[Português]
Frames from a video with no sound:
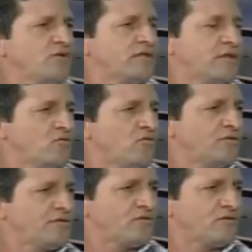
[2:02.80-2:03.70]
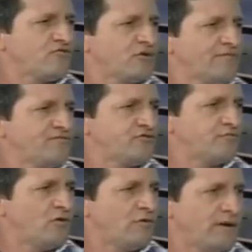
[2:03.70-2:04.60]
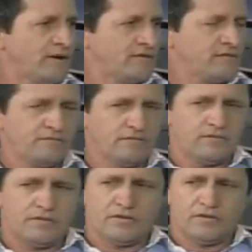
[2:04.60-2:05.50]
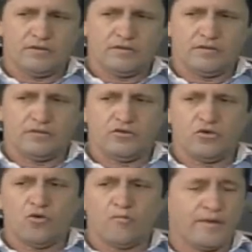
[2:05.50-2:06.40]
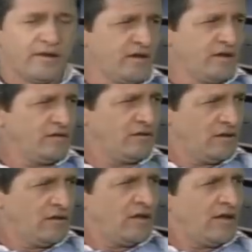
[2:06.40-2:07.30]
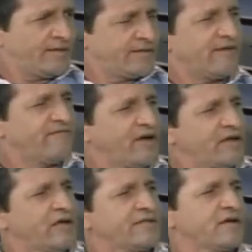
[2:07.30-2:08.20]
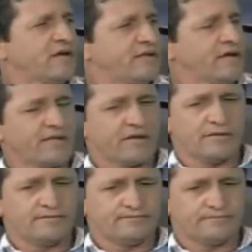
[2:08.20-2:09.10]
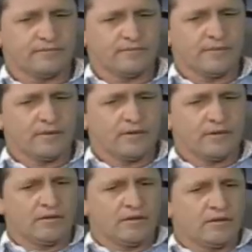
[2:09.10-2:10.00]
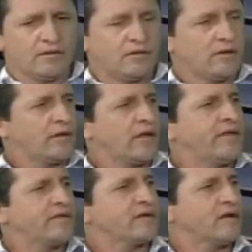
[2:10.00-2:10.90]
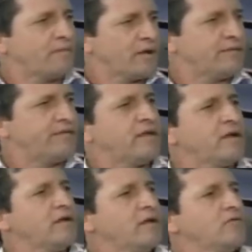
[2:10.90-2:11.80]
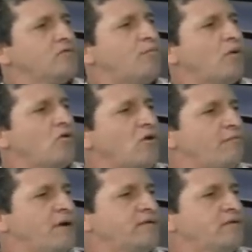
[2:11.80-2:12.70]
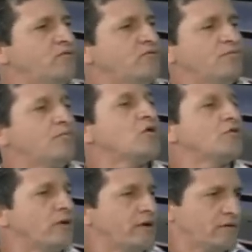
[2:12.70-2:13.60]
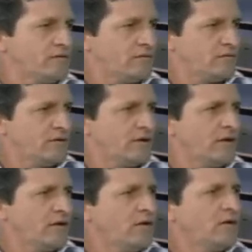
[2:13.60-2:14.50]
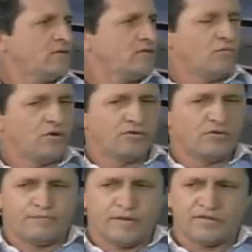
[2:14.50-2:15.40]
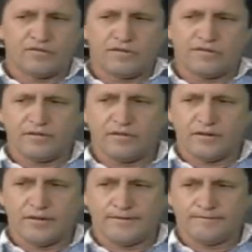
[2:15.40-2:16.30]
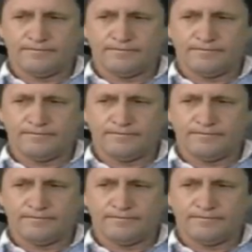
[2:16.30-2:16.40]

ia ter condições de jogar futebol mais. E eu operei através dessa dessa dessa campanha. É dessa campanha dele, do Paulo Roberto e do Bordoni. E do Bordoni. Né? Do Bordoni, pessoas assim que